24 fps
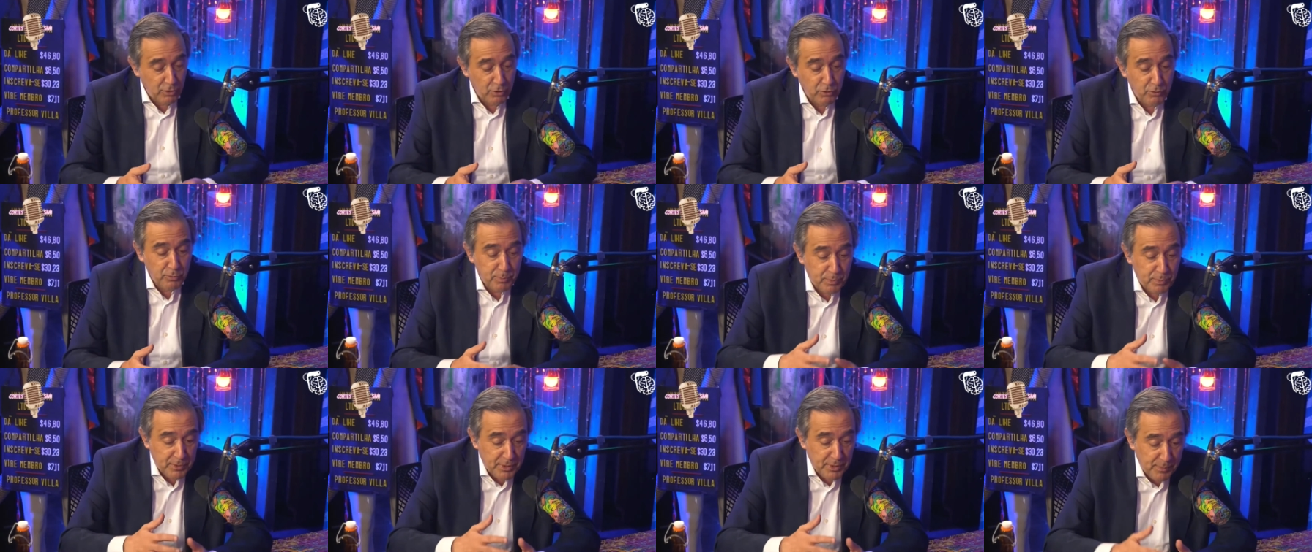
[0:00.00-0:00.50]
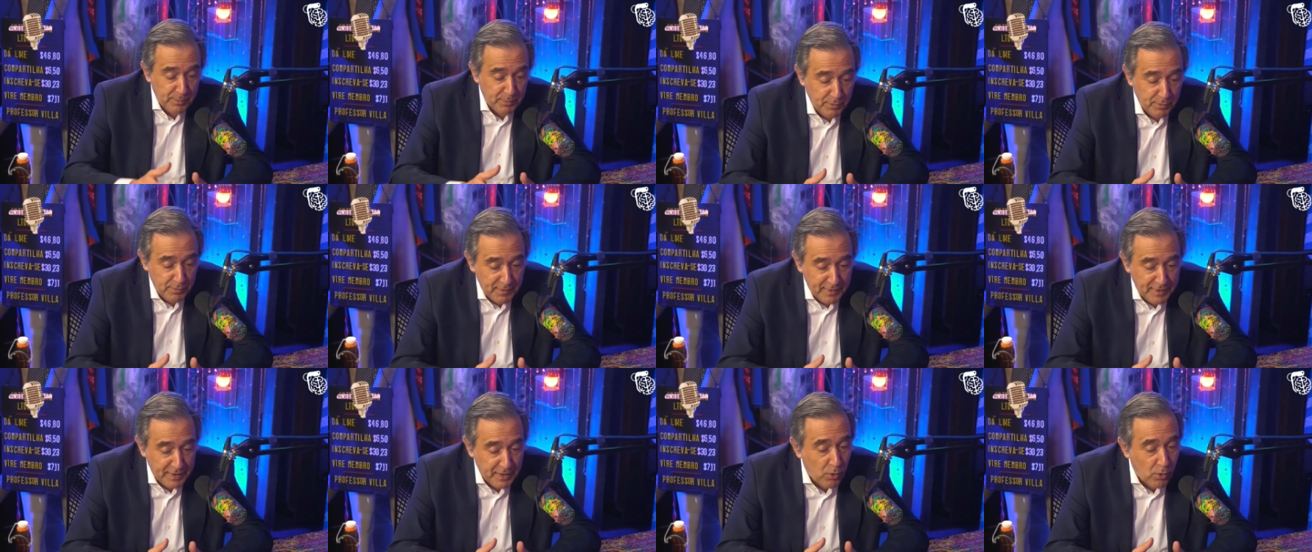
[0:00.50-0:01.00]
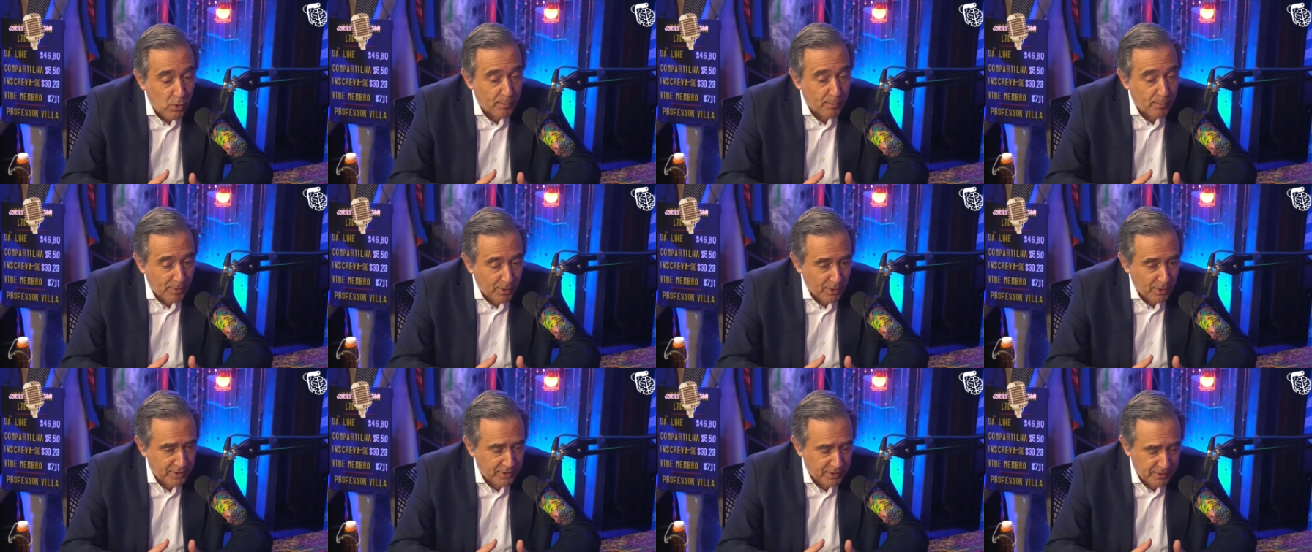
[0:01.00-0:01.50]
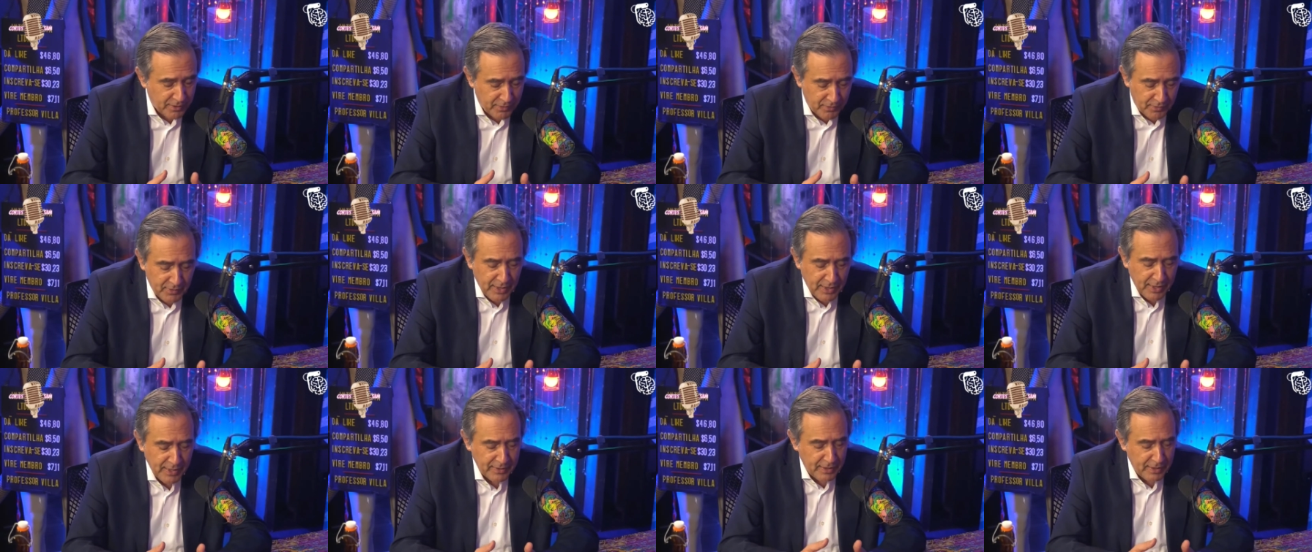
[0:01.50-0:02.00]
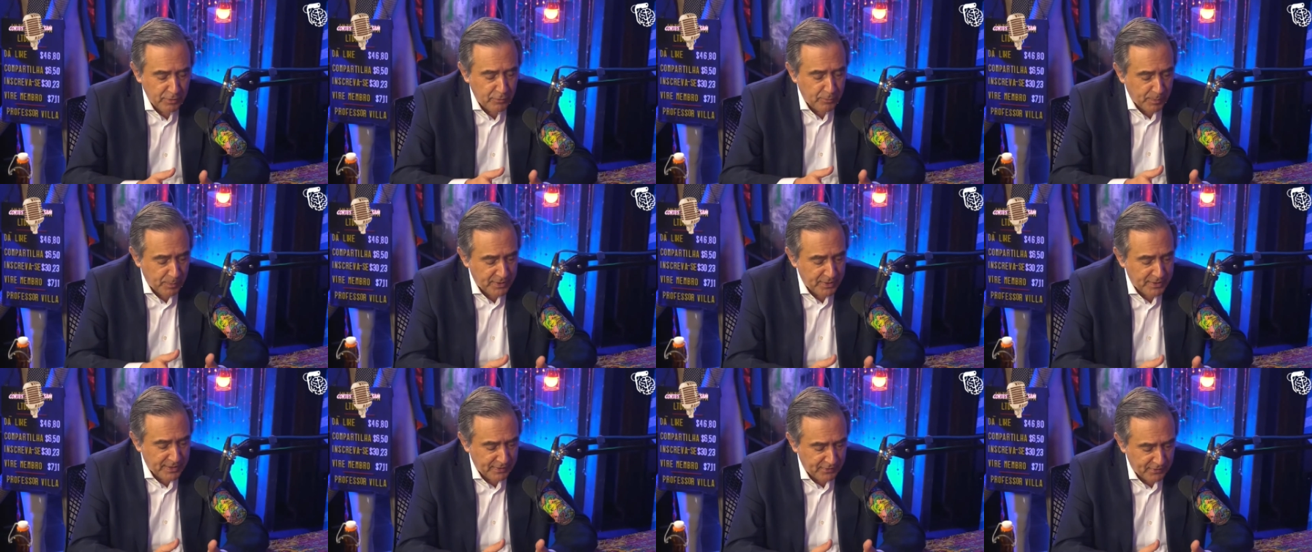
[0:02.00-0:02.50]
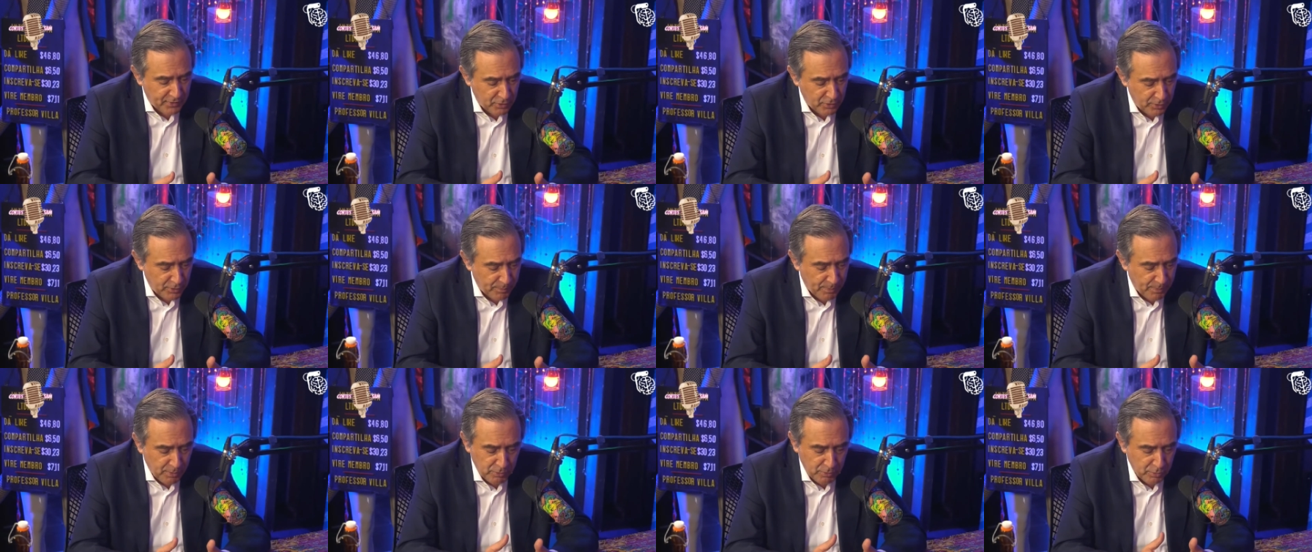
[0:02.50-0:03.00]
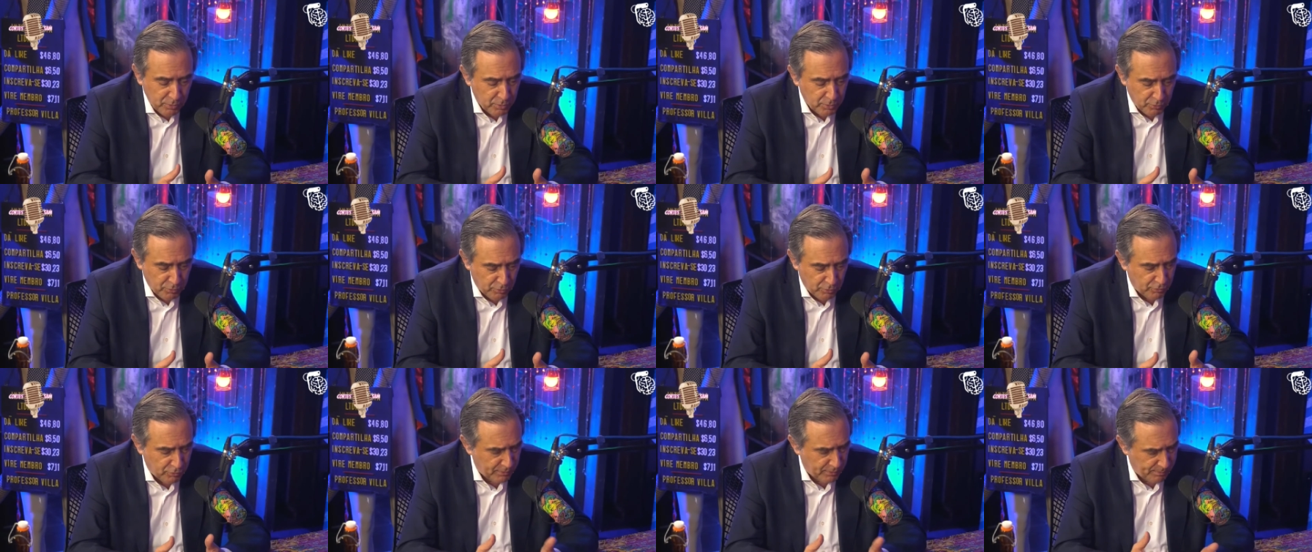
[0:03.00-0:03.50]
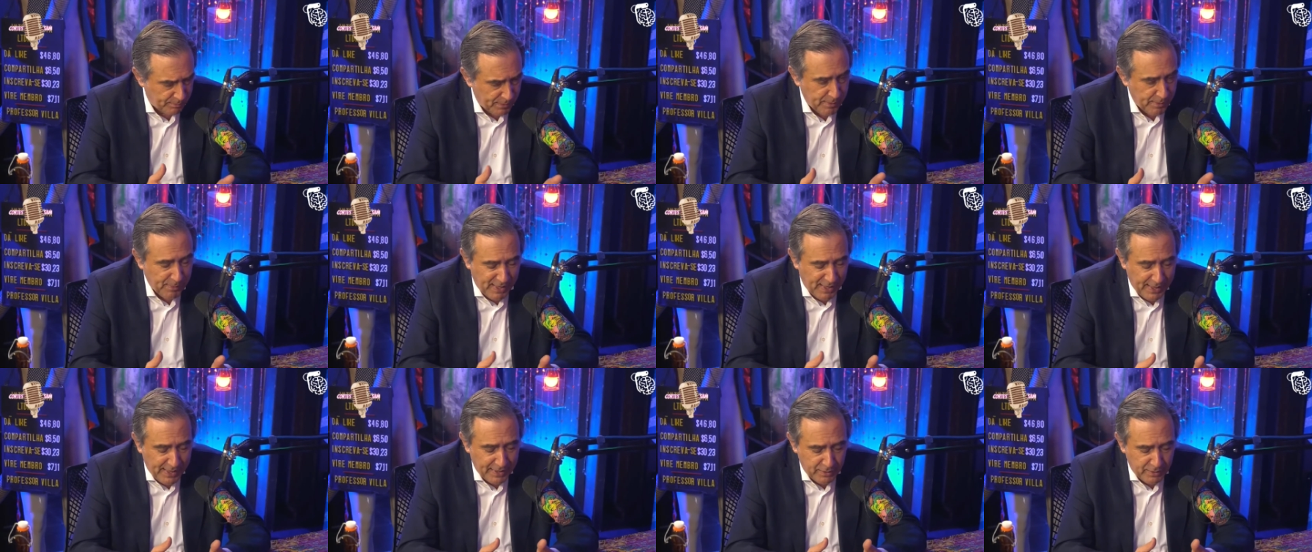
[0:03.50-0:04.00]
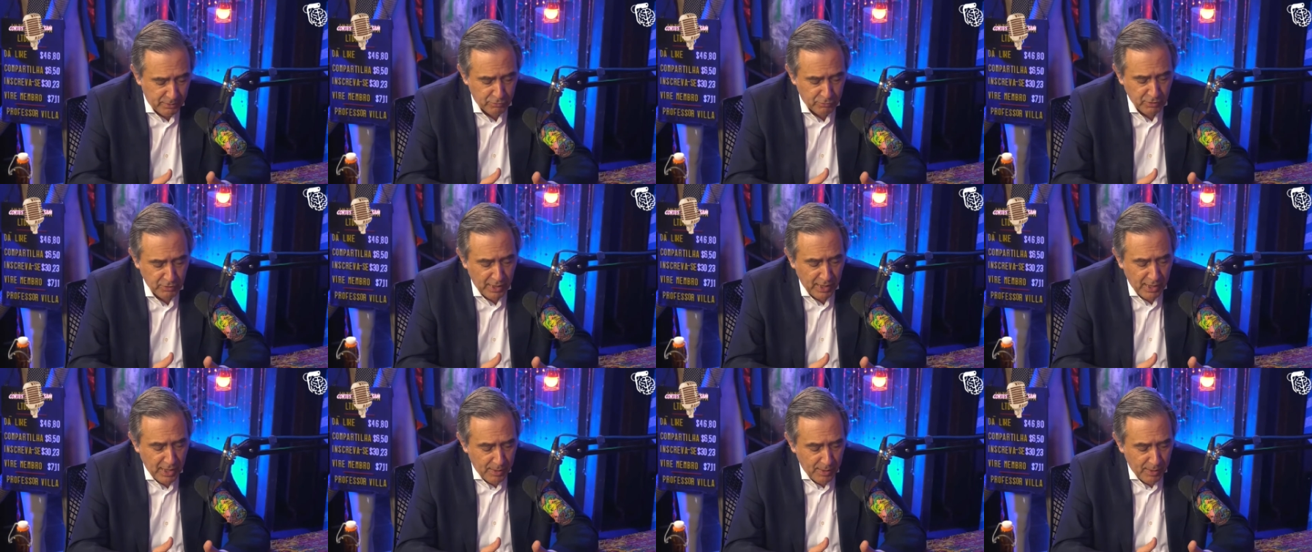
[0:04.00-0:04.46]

nós não podemos viver de commodities commodities, da exportação de produtos primários,